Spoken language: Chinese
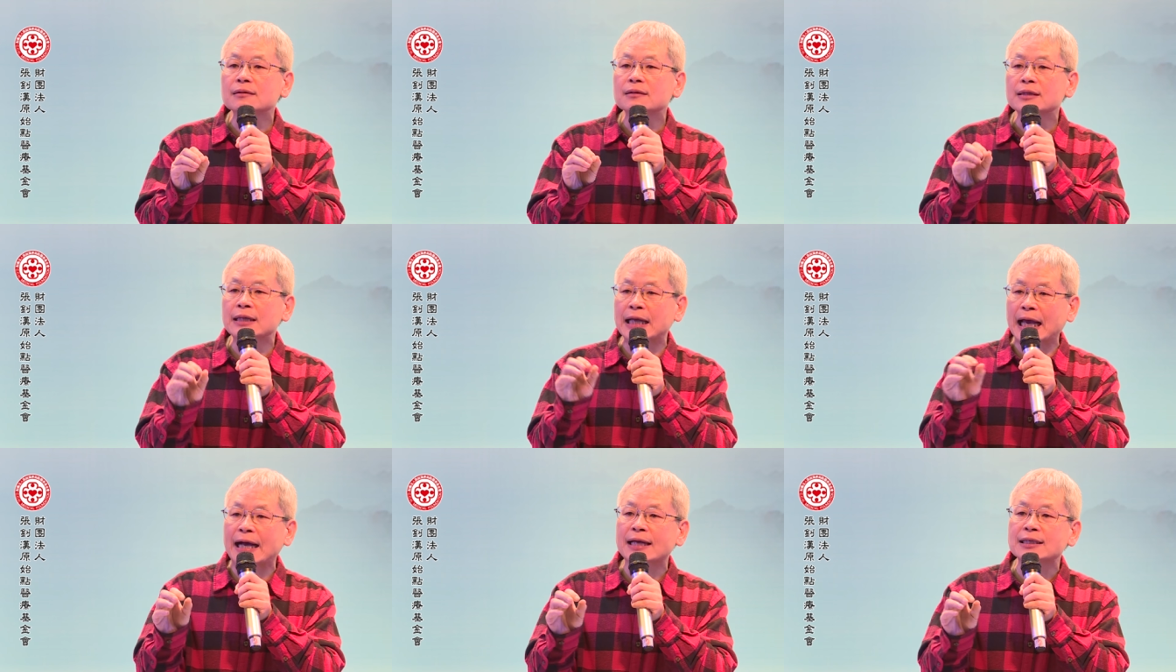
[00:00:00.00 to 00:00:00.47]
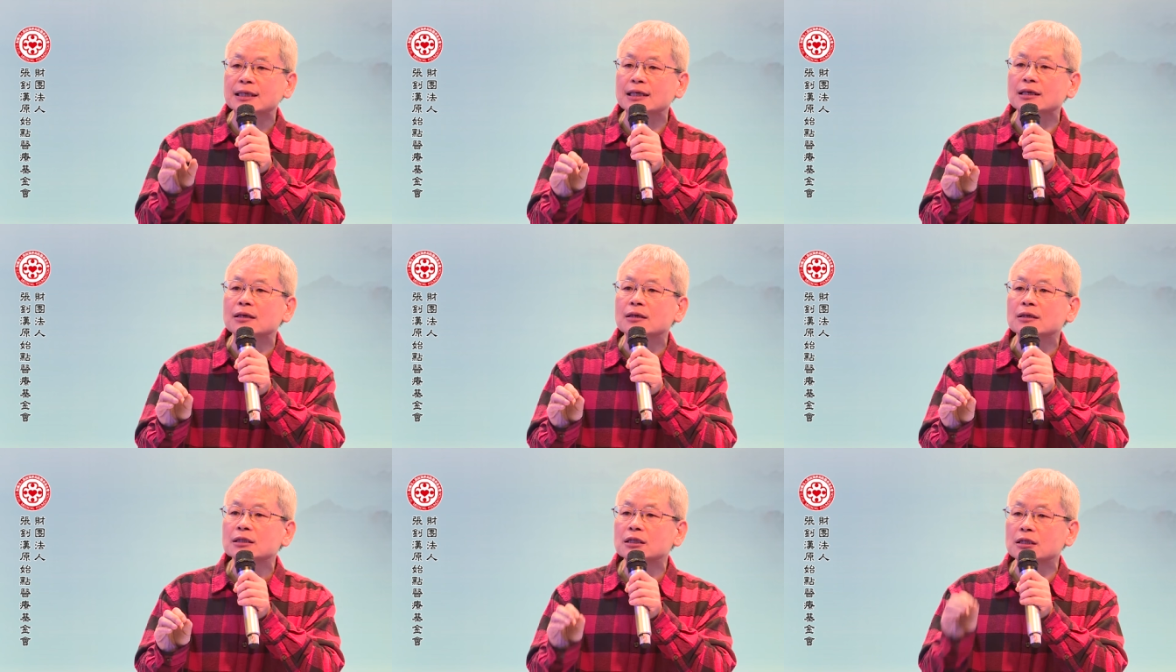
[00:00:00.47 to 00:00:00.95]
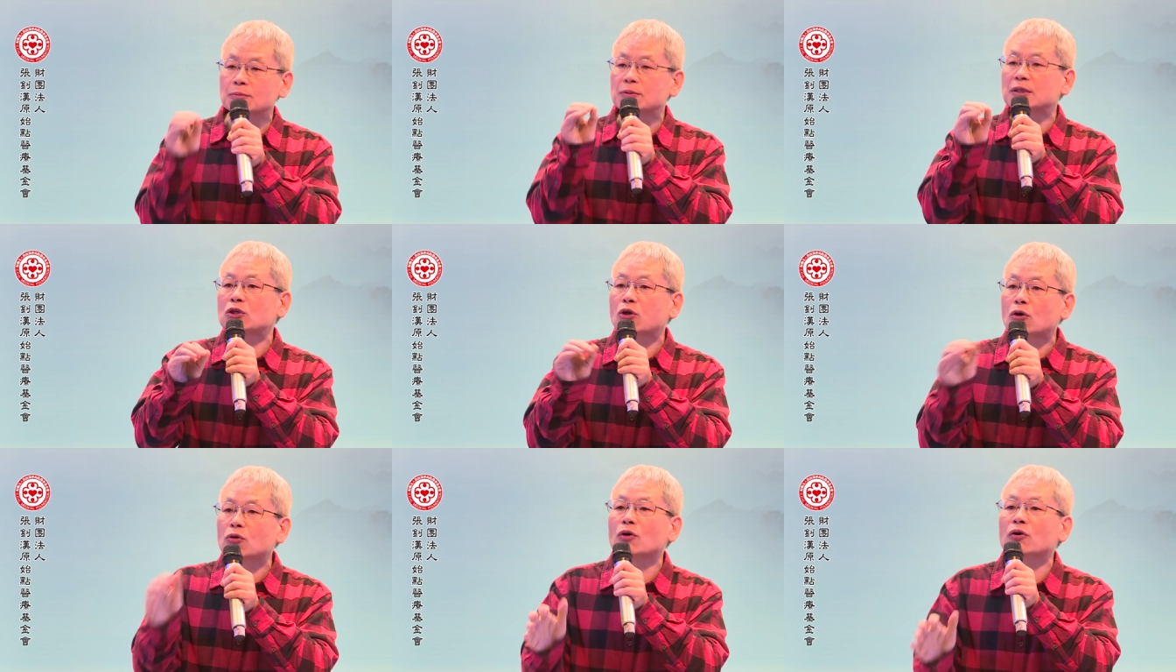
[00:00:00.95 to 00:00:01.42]
两者是不是
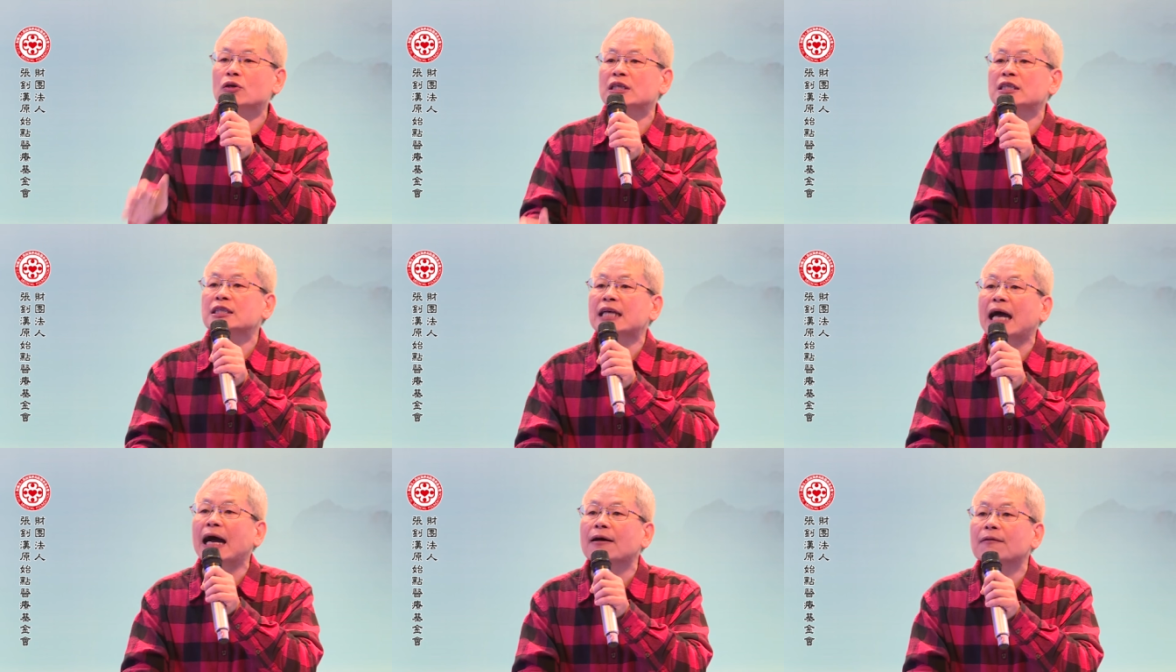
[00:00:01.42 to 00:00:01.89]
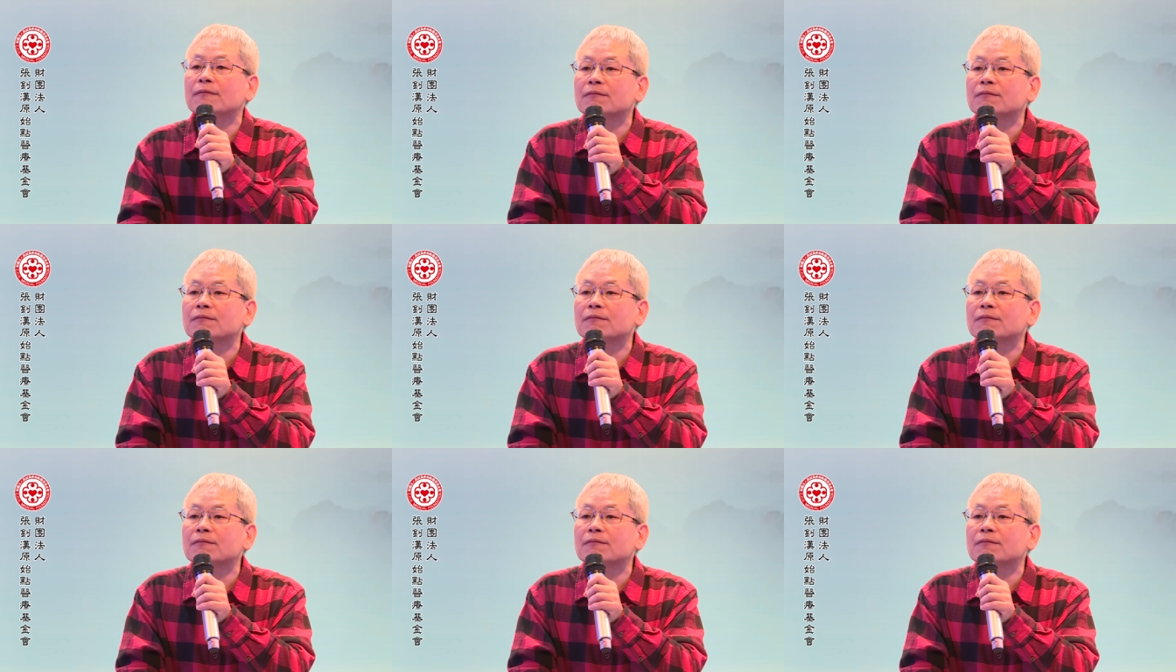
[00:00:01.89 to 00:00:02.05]
都有影响？